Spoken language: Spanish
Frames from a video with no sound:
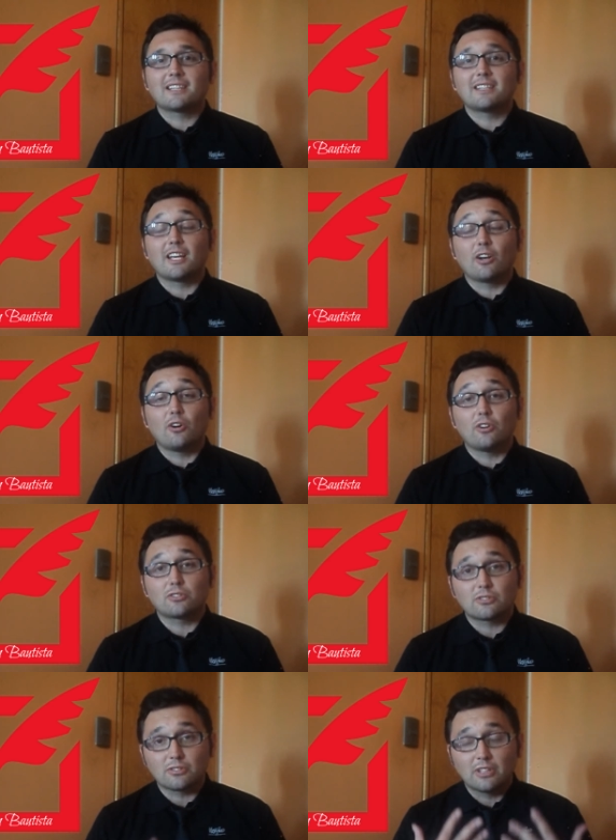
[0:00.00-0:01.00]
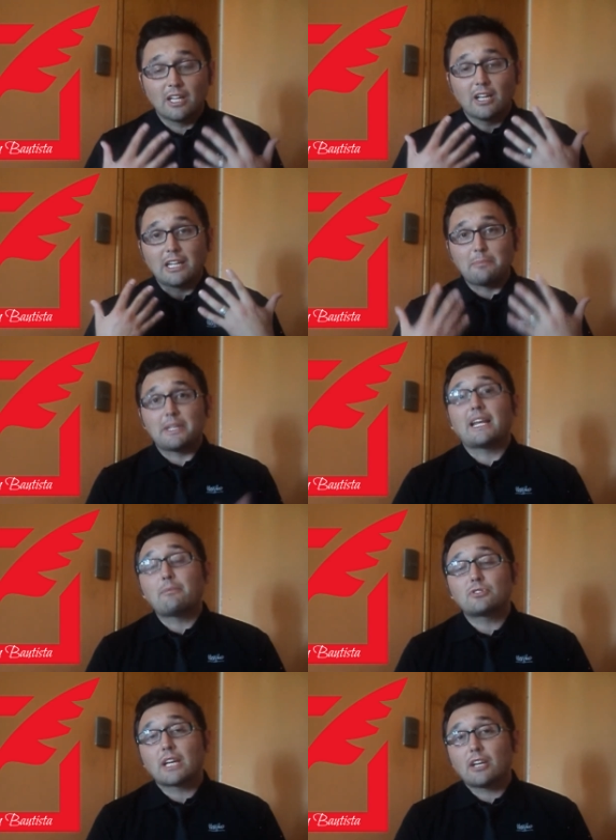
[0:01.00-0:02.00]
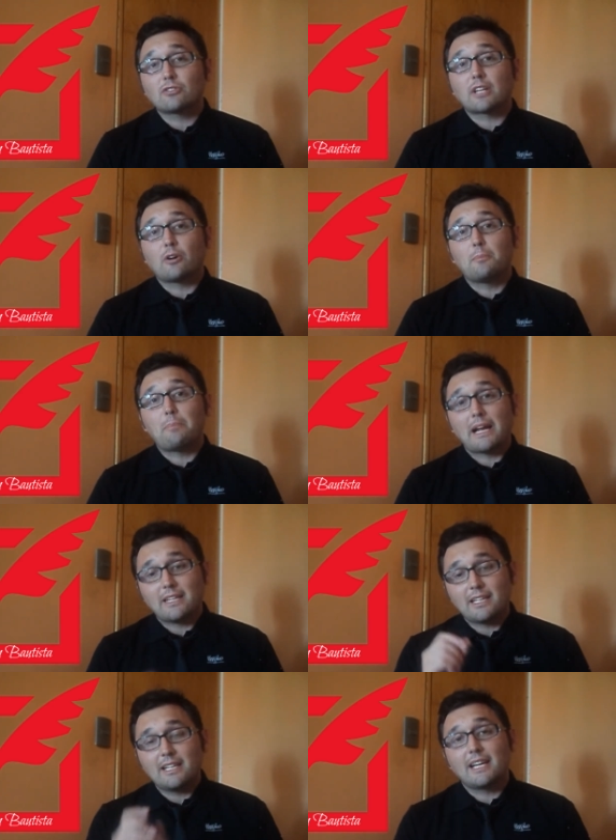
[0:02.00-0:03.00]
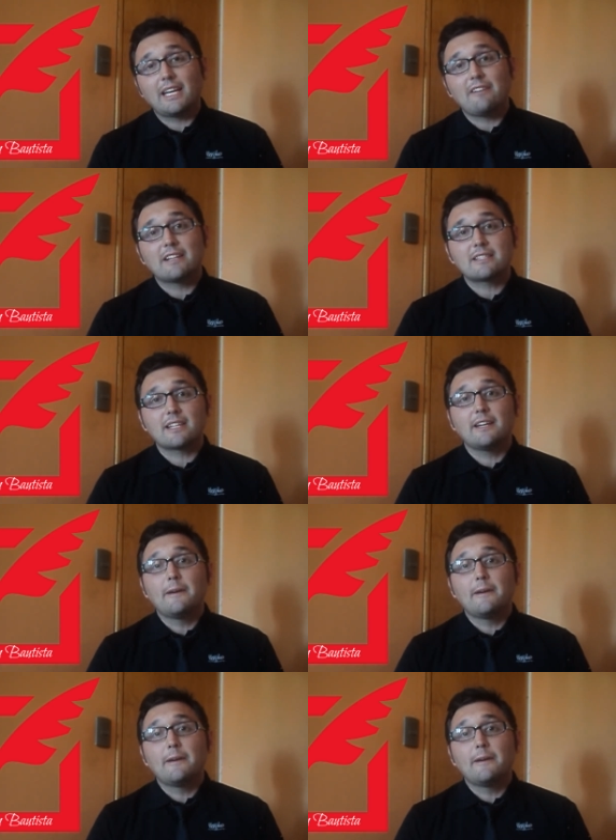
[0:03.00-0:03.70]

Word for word: Así que los invitamos a que nos acompañen, inscríbanse